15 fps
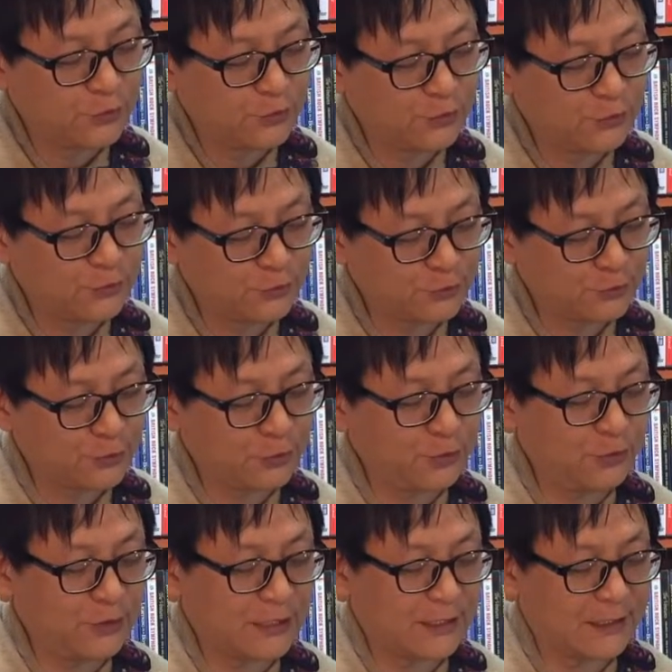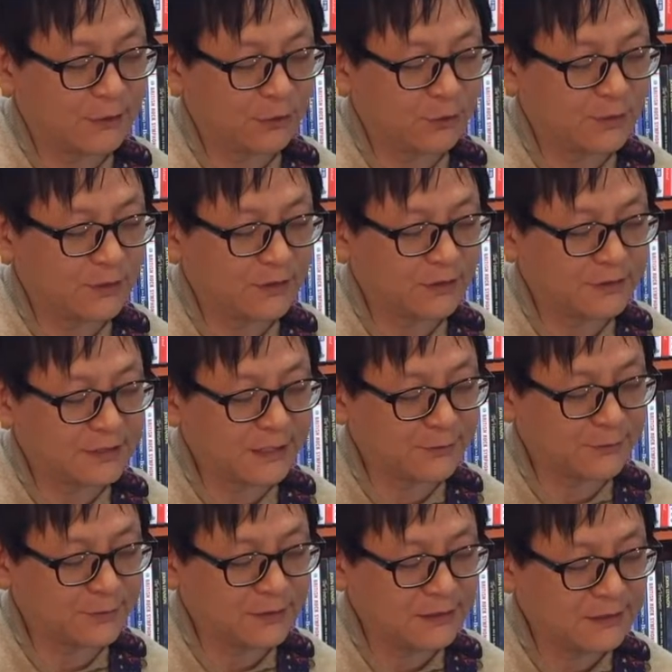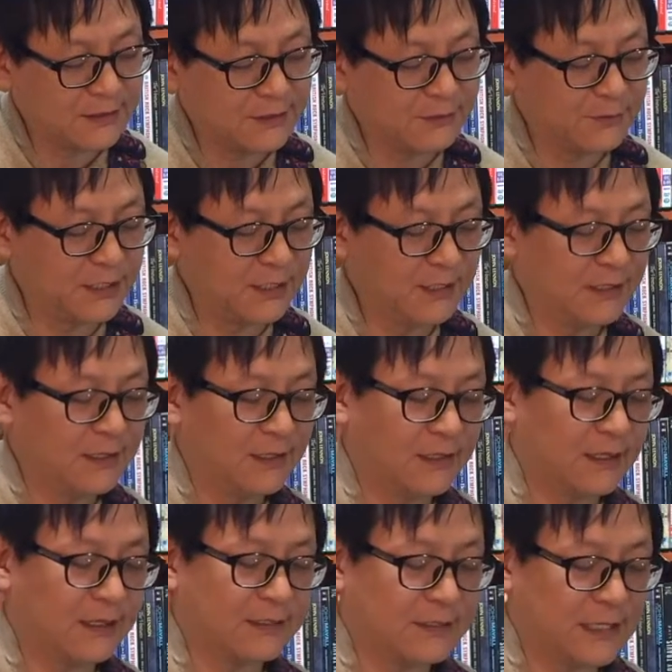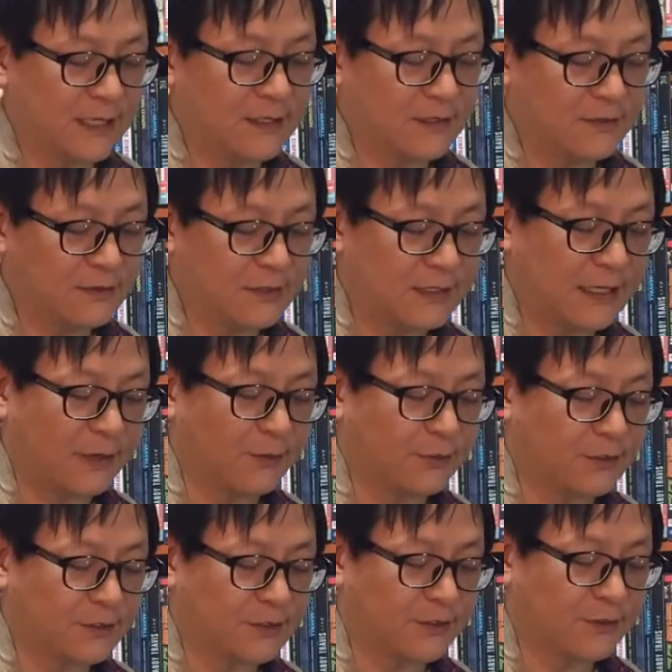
6도 예, 도면스 7 음이 나오는 거죠